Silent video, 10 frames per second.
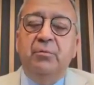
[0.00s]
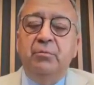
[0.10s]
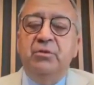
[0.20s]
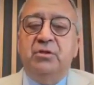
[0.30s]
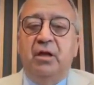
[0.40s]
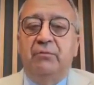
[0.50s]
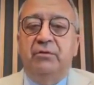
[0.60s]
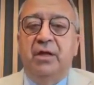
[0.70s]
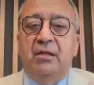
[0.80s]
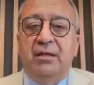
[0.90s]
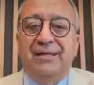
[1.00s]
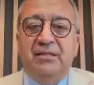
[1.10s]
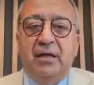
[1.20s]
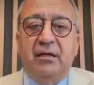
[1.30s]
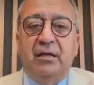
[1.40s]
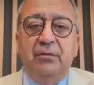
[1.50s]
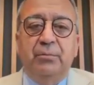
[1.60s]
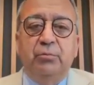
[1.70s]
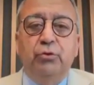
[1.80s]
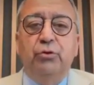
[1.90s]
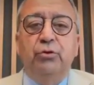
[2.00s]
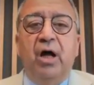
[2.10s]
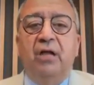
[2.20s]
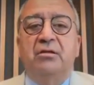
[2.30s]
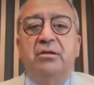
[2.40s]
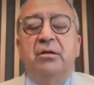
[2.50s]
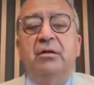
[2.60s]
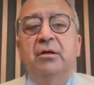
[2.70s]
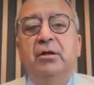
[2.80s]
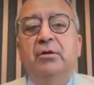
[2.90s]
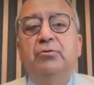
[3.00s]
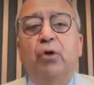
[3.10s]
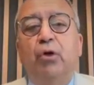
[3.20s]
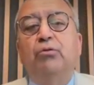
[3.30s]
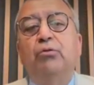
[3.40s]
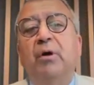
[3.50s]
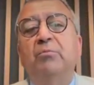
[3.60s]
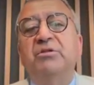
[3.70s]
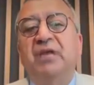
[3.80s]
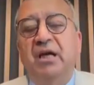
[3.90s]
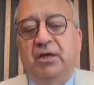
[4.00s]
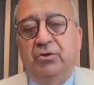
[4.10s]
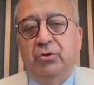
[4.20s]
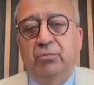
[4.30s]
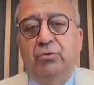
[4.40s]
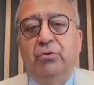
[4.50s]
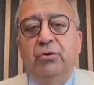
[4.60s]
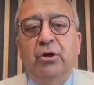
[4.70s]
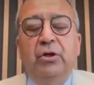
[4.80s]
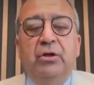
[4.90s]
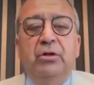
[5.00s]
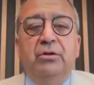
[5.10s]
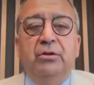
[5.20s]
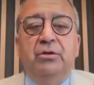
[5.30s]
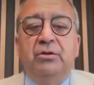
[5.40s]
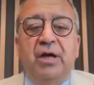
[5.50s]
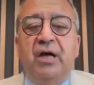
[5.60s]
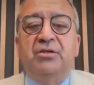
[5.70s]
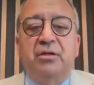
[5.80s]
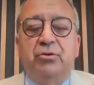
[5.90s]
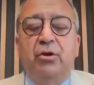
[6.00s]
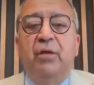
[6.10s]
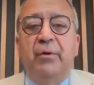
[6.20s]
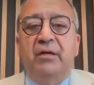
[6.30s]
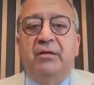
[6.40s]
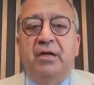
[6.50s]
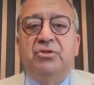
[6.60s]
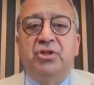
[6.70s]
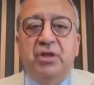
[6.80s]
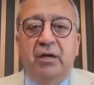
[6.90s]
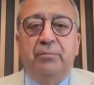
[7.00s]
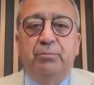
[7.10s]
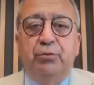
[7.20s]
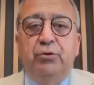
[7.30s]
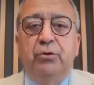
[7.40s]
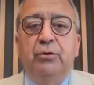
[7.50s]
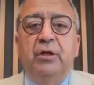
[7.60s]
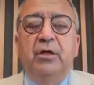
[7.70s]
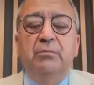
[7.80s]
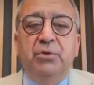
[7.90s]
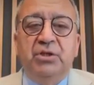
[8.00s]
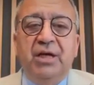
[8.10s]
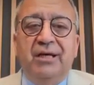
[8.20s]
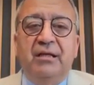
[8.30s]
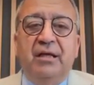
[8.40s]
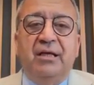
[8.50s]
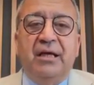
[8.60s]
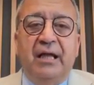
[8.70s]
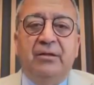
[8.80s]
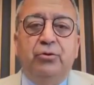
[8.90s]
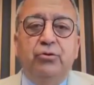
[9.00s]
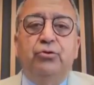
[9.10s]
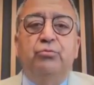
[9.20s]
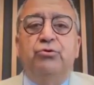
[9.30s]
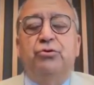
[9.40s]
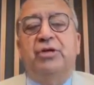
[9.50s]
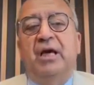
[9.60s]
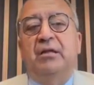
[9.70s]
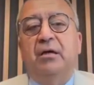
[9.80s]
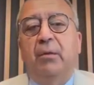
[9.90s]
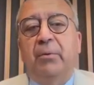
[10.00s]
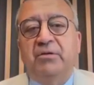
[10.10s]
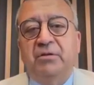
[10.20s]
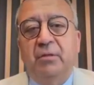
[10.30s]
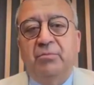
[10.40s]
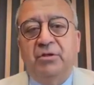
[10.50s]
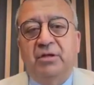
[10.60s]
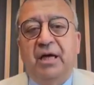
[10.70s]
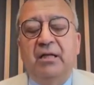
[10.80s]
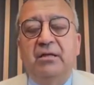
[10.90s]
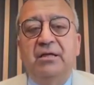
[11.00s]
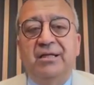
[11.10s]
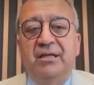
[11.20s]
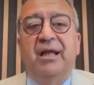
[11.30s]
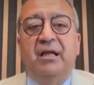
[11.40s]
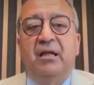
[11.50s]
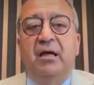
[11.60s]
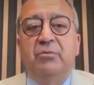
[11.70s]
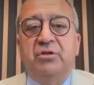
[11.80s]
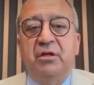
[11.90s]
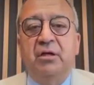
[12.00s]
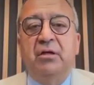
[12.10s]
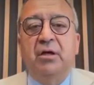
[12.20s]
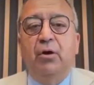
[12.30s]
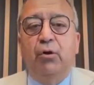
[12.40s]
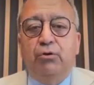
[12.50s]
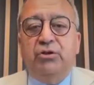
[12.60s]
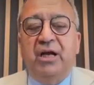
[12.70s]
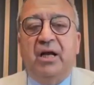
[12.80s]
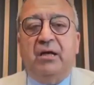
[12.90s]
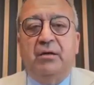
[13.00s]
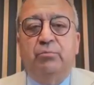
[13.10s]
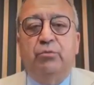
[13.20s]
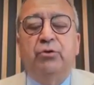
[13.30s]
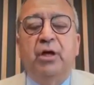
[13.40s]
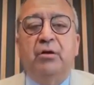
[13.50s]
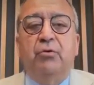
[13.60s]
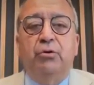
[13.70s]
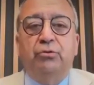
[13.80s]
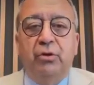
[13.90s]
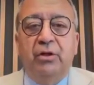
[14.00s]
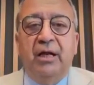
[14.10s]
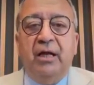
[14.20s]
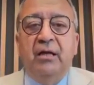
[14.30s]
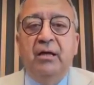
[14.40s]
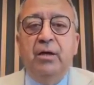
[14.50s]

hepimiz tarafından desteklenip bunun altını doldurmamız gerekiyor. Bu e, sadece söylemekten çıkarıp bunu bir şekilde kendi gücümüzü, kendi kapasitemizi, kendi yeteneklerimizi ölçerek, bunları kontrol ederek